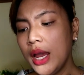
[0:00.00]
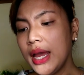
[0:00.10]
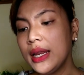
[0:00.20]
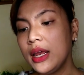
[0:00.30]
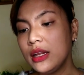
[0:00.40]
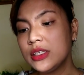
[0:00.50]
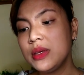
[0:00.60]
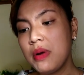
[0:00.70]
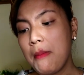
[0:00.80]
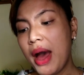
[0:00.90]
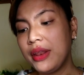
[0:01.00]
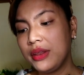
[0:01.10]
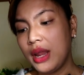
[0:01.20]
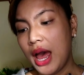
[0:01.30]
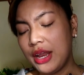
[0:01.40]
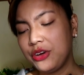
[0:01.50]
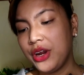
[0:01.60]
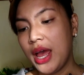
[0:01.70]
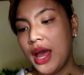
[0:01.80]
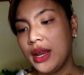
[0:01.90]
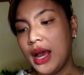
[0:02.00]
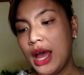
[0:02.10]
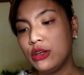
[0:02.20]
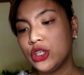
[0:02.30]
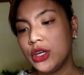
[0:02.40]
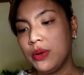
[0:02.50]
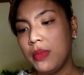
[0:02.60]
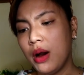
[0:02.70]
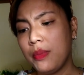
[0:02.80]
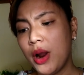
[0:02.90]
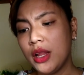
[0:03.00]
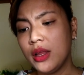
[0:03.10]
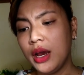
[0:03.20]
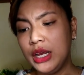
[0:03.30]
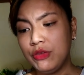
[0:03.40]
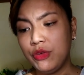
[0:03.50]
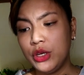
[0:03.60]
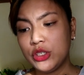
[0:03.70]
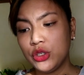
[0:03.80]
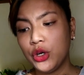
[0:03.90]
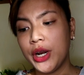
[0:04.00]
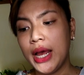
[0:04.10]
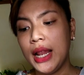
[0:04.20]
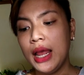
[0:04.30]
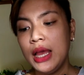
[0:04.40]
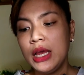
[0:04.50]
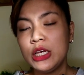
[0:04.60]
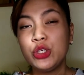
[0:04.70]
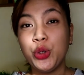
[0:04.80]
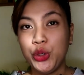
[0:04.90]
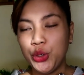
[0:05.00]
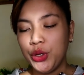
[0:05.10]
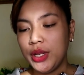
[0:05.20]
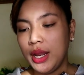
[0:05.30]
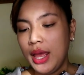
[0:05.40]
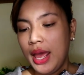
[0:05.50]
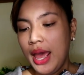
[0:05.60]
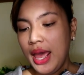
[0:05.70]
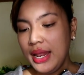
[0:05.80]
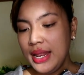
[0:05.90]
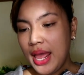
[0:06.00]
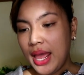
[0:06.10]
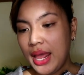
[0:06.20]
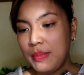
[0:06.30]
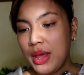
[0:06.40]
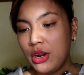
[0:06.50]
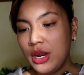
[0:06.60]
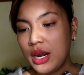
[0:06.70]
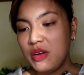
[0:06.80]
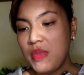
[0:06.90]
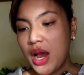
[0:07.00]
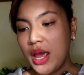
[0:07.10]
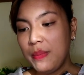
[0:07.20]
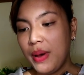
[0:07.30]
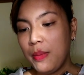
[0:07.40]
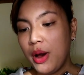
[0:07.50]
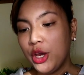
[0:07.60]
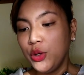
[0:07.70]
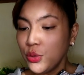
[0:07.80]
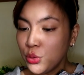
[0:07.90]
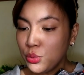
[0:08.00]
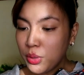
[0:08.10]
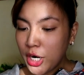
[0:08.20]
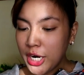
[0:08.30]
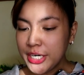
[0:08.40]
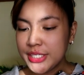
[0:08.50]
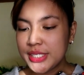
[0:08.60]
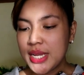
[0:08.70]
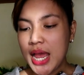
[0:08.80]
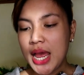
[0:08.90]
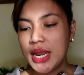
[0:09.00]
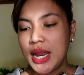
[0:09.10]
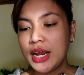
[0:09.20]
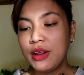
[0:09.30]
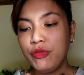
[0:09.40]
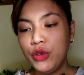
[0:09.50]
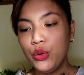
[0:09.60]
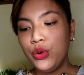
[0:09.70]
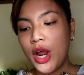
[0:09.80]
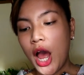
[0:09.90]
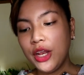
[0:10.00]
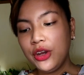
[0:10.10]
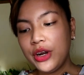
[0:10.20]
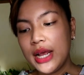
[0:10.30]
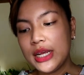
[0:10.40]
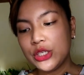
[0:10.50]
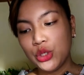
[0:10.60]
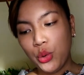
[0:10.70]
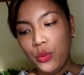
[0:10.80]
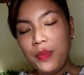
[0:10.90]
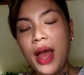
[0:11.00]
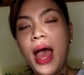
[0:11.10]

ayan, ayan si Ma'am Andrea, nag-ano siya ng mga product info and tutorial. So, yun. And then, meron na rin mga ibang mga YouTubers na nag-review ng Underella soap,